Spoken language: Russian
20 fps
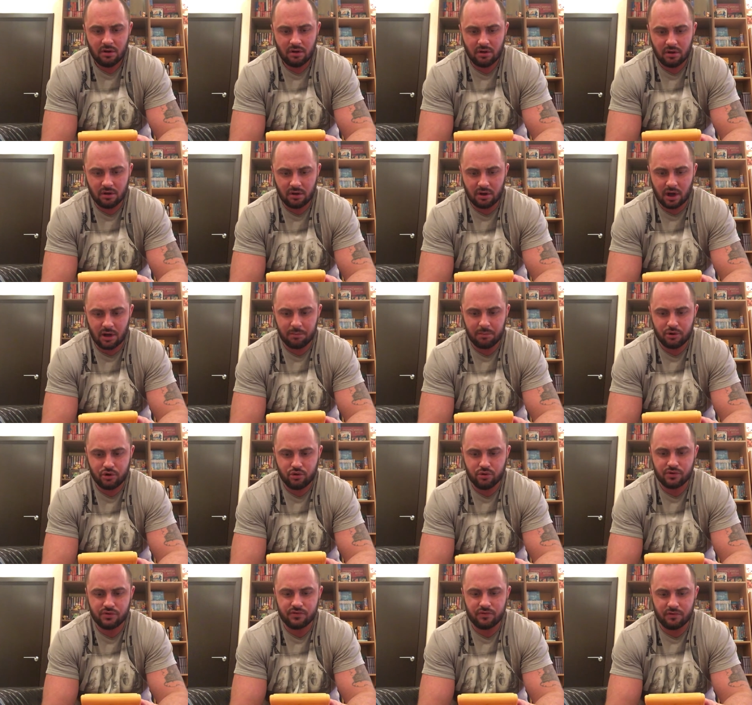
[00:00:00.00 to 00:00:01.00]
э, как бы
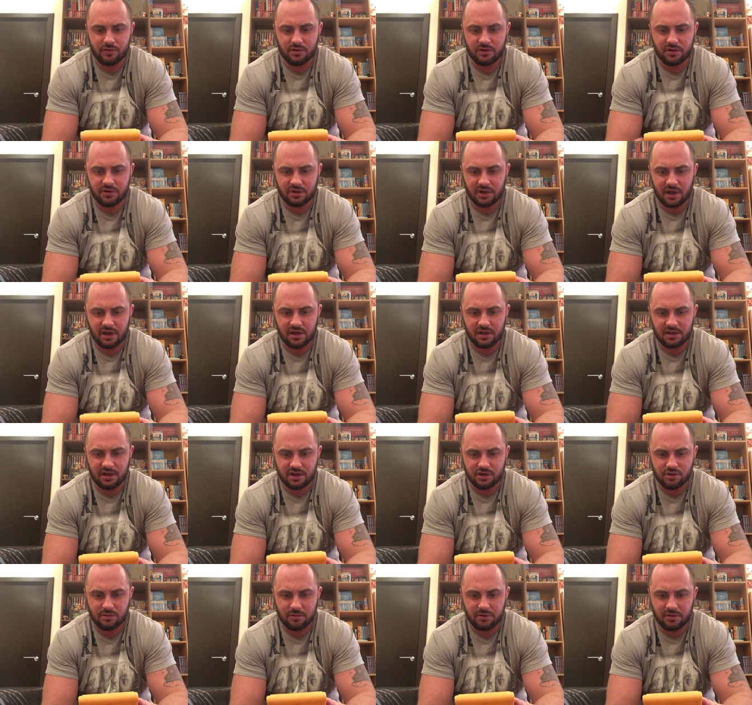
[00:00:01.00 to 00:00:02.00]
чувства он каких-то
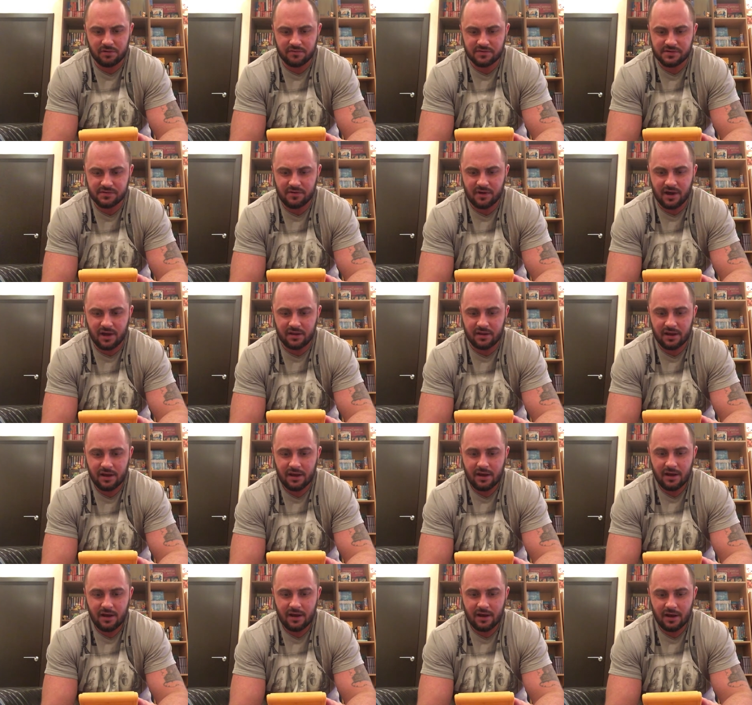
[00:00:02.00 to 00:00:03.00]
особых не вызывает.
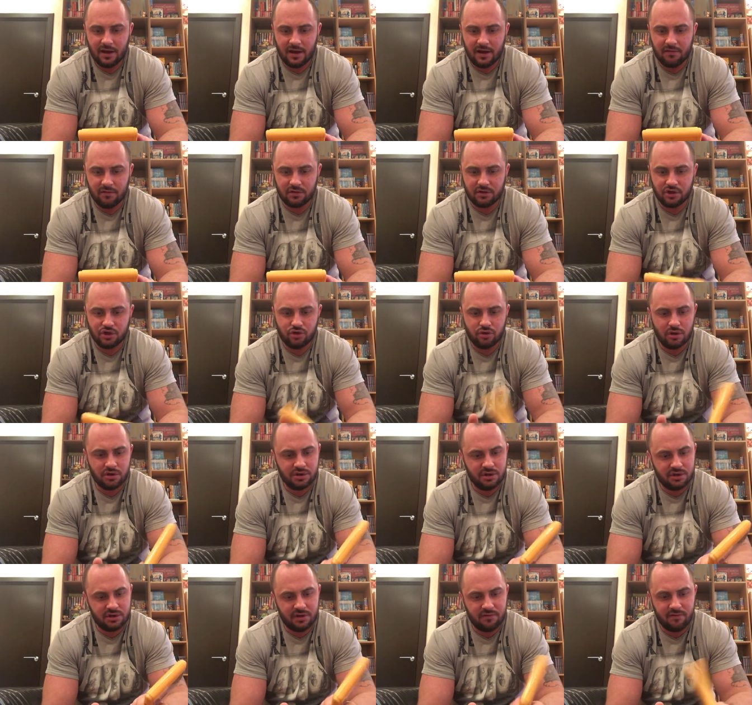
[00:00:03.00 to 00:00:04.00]
Э, вот еще
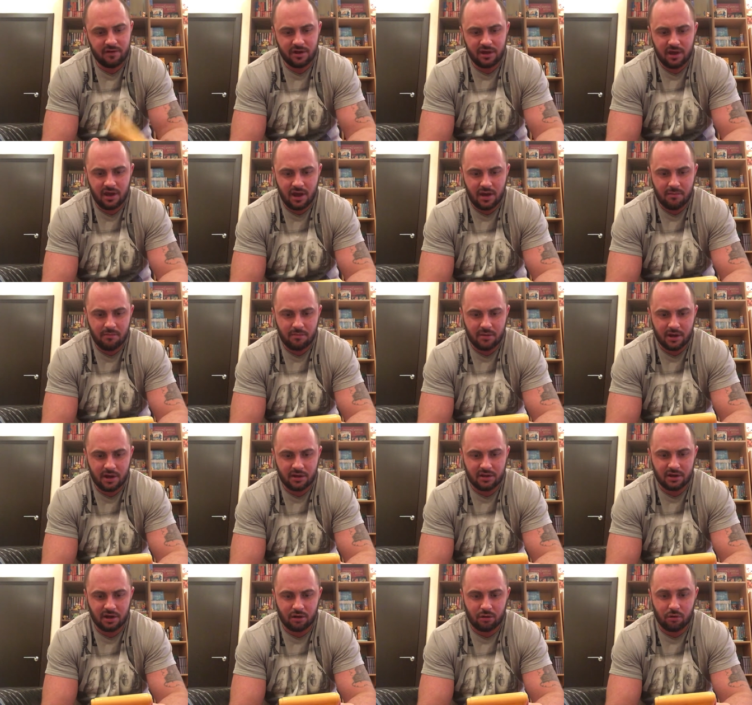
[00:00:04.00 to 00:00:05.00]
один ТВ-гейм,
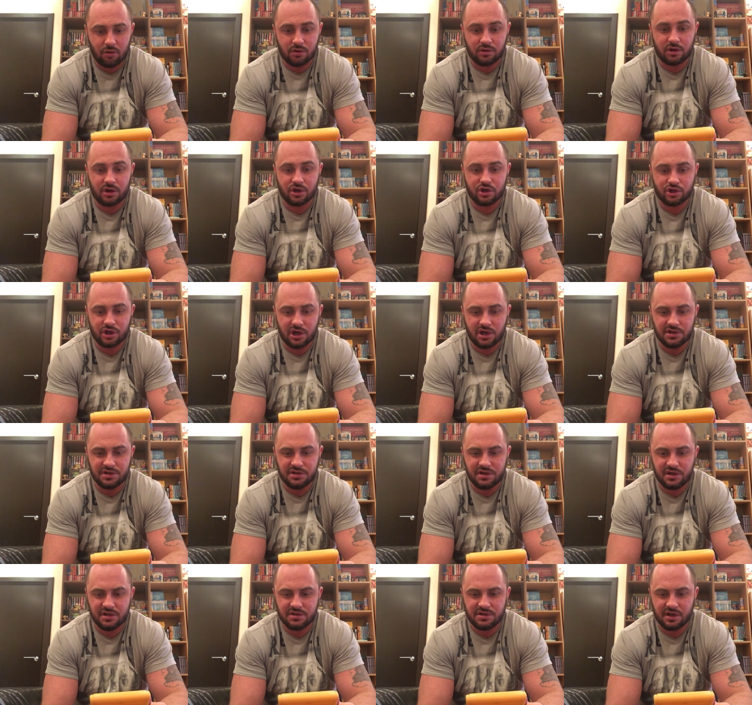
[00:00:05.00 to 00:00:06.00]
это Contra 6,
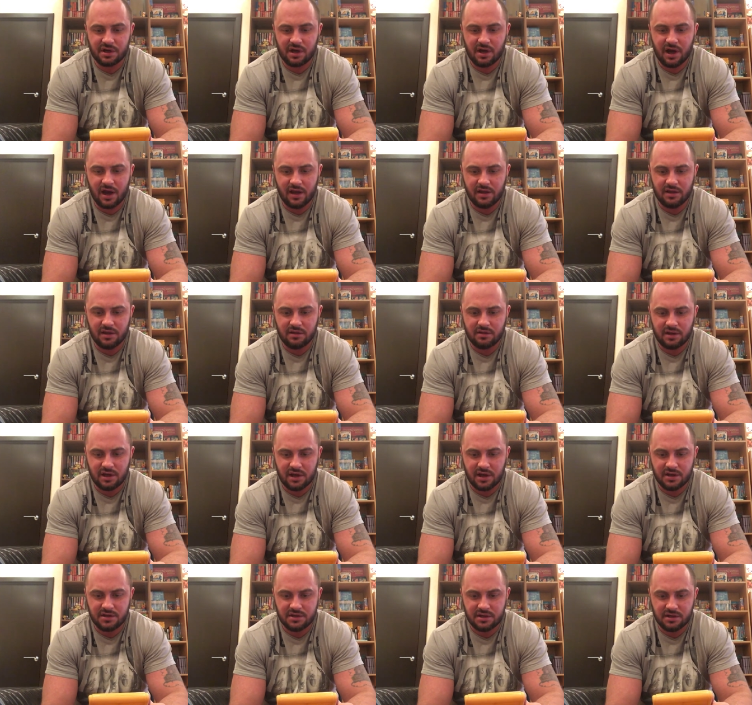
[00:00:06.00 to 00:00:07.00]
Ninja Gaiden
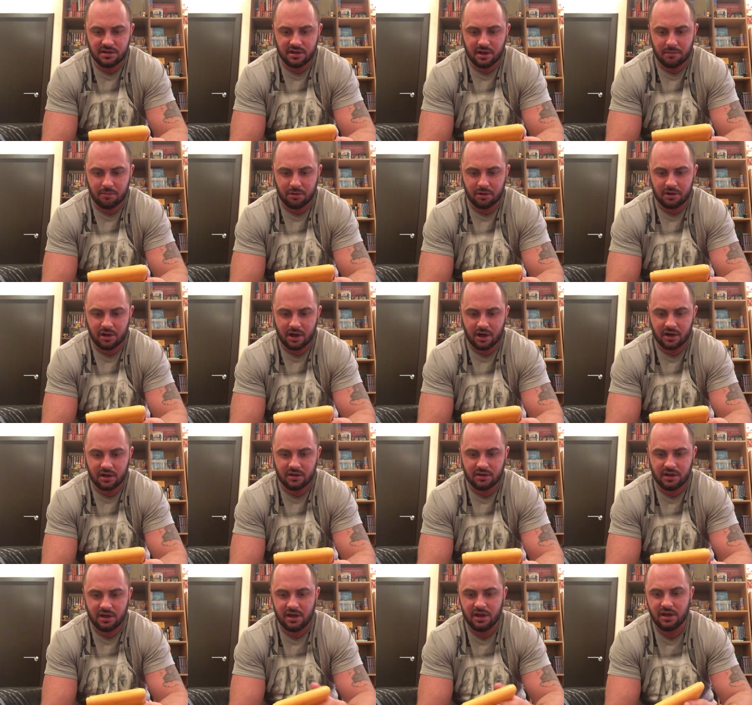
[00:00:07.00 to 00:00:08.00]
3, Double
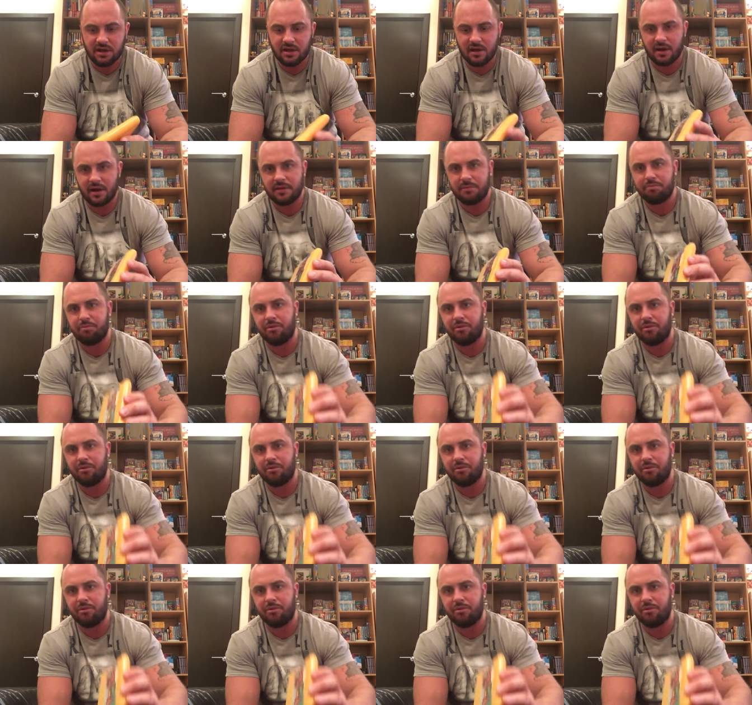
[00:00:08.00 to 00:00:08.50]
Dragon 3 и Red